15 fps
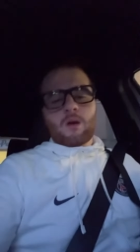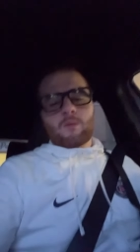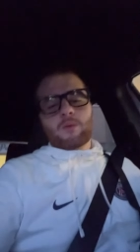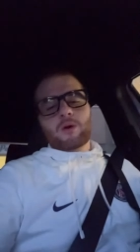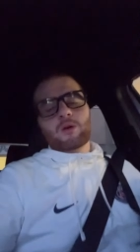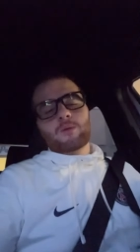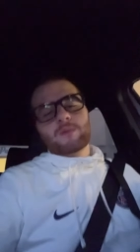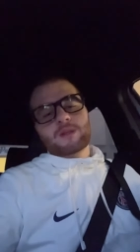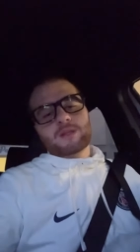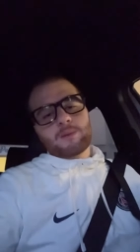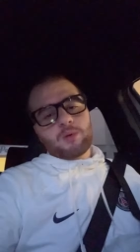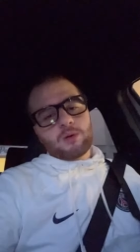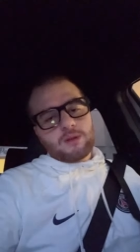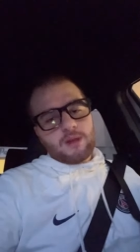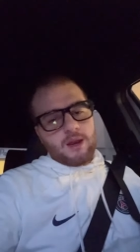Poi non mi si
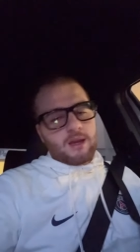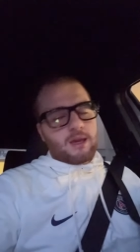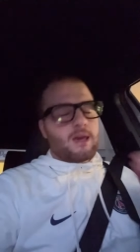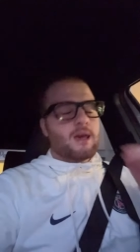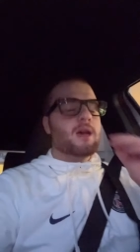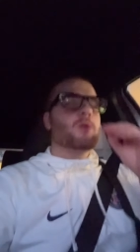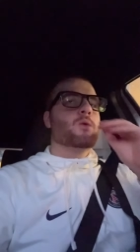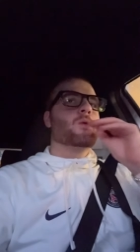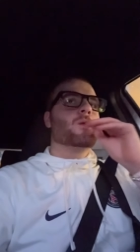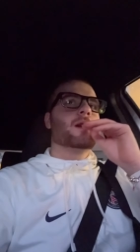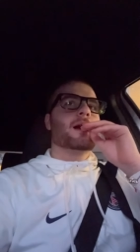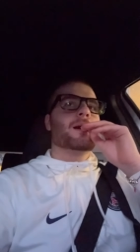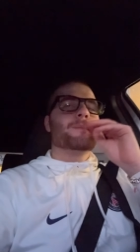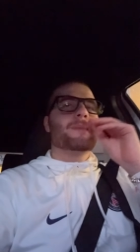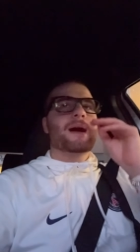può dire che
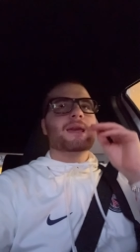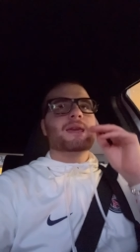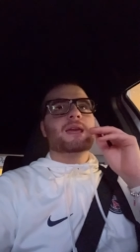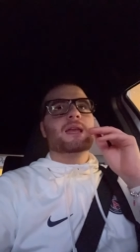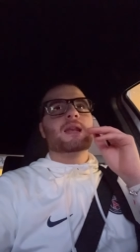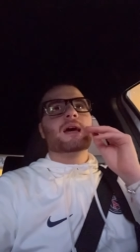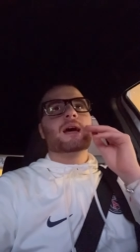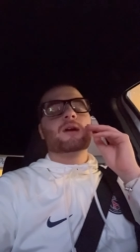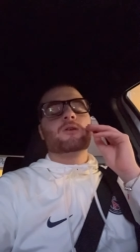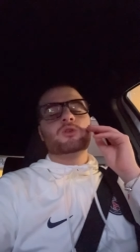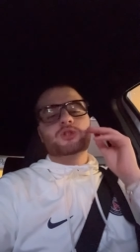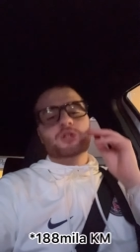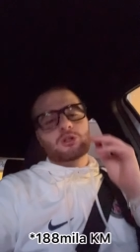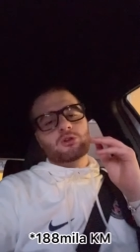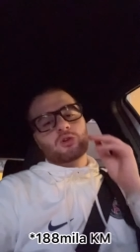una macchina
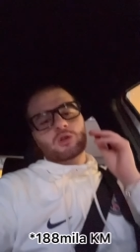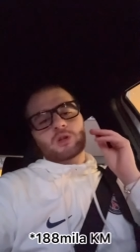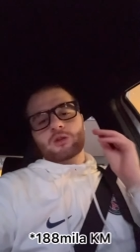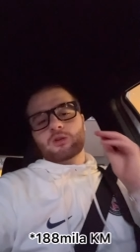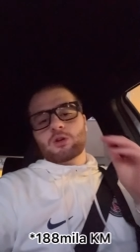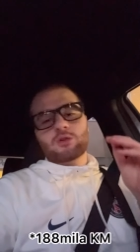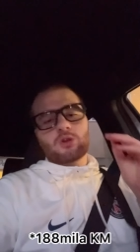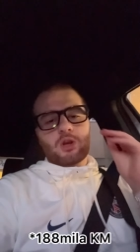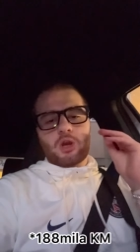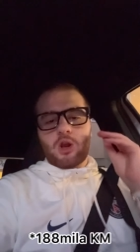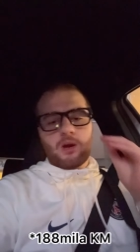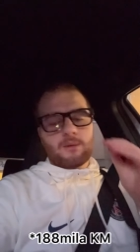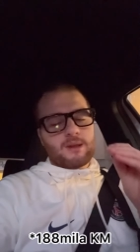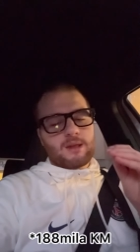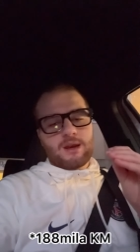con 188
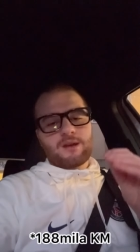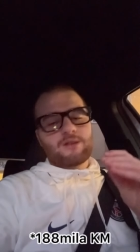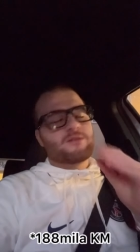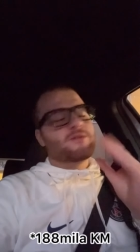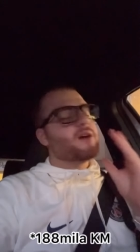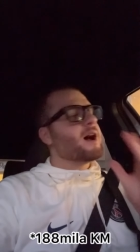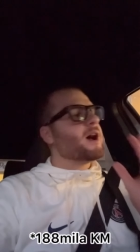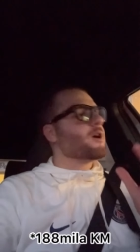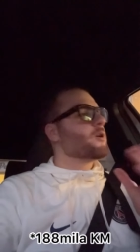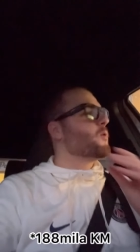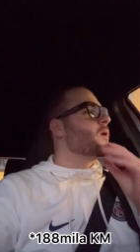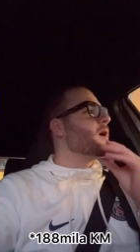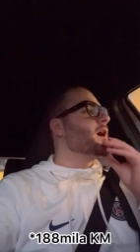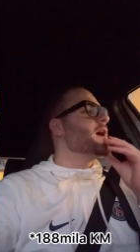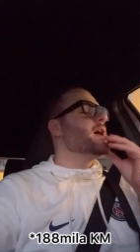km fa,
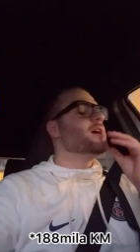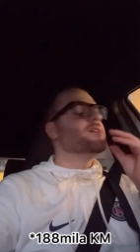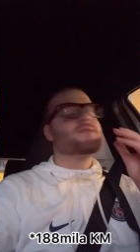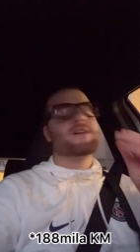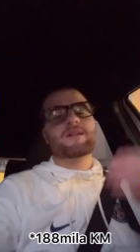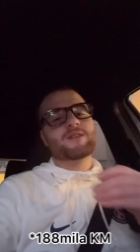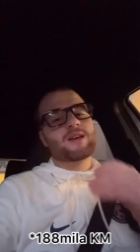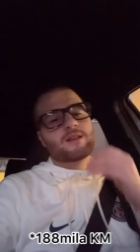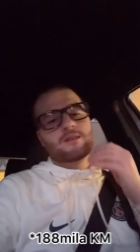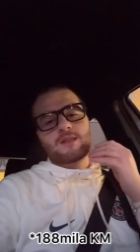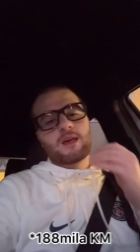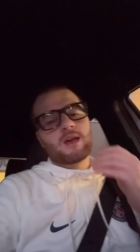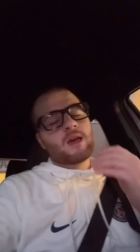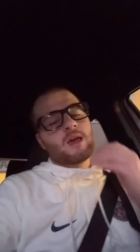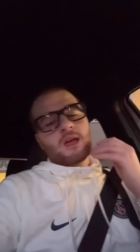eh, fa,
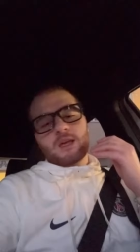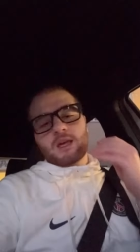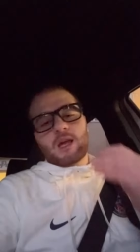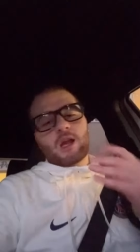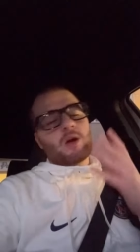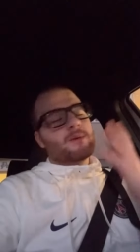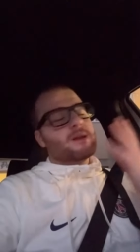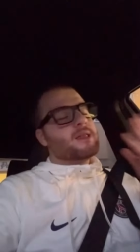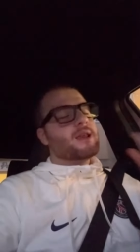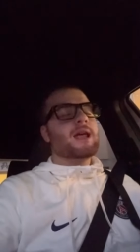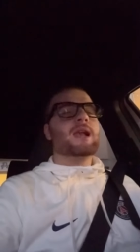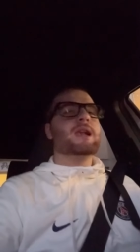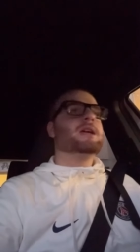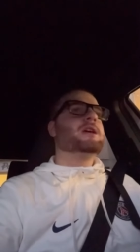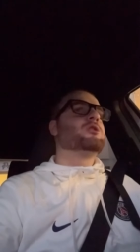20 km
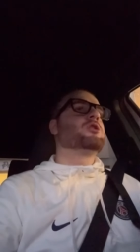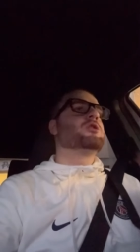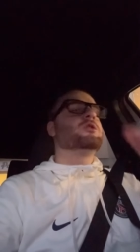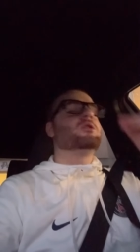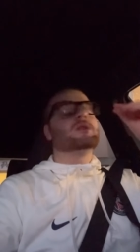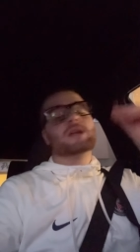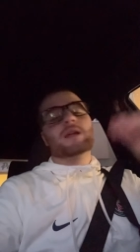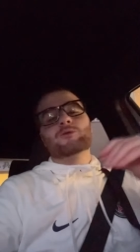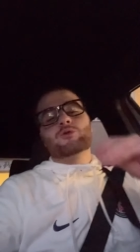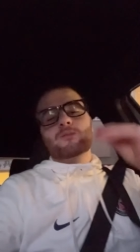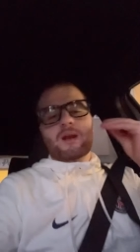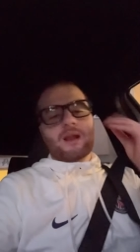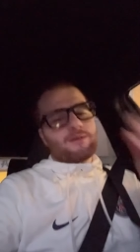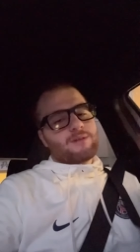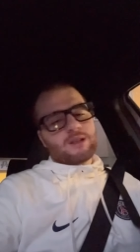al litro nel
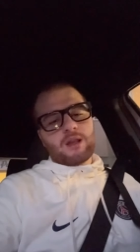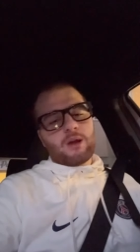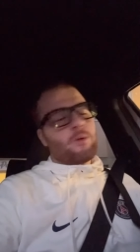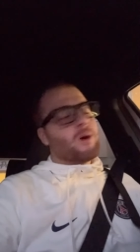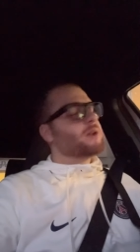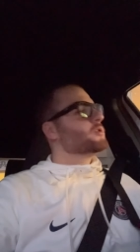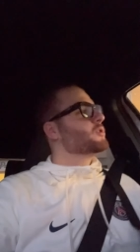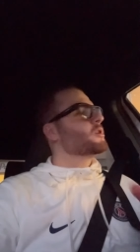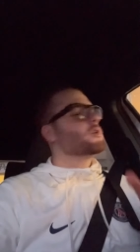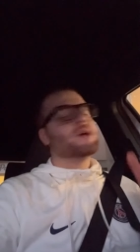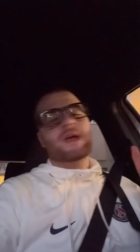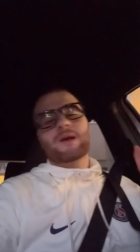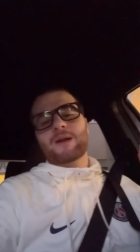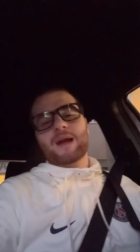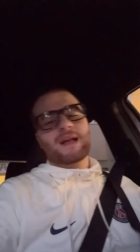2024.
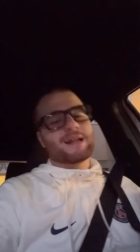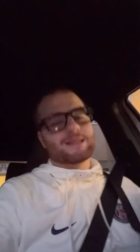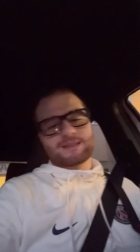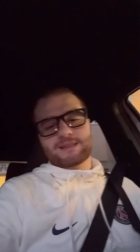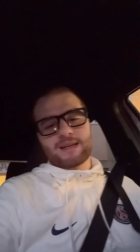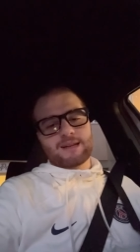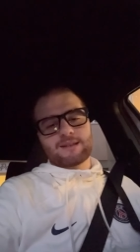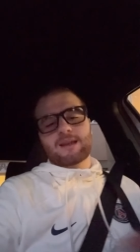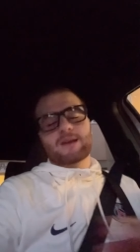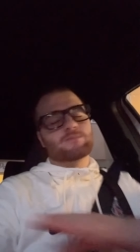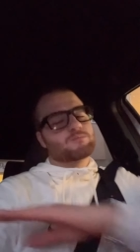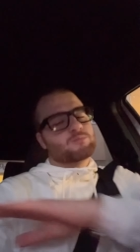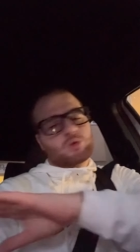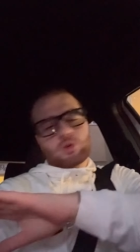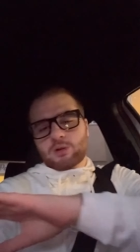È una cazzata,
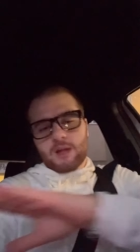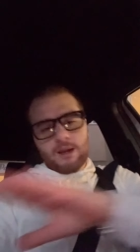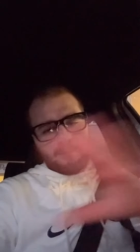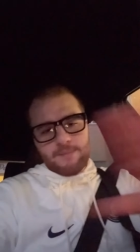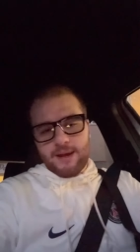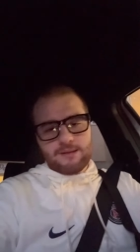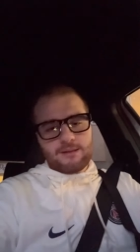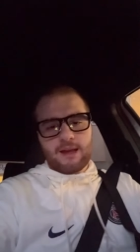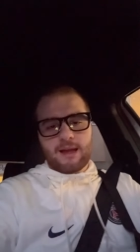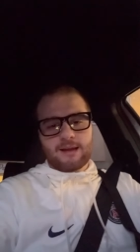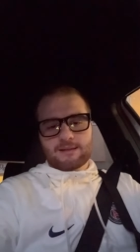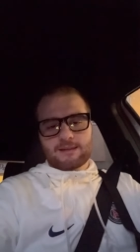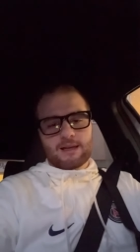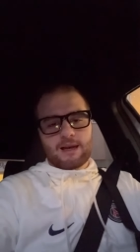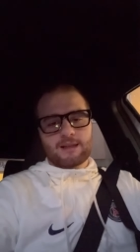totalmente
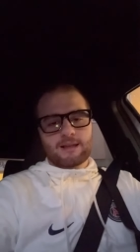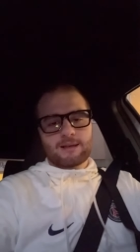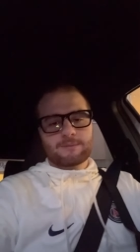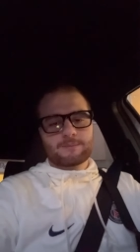cazzata.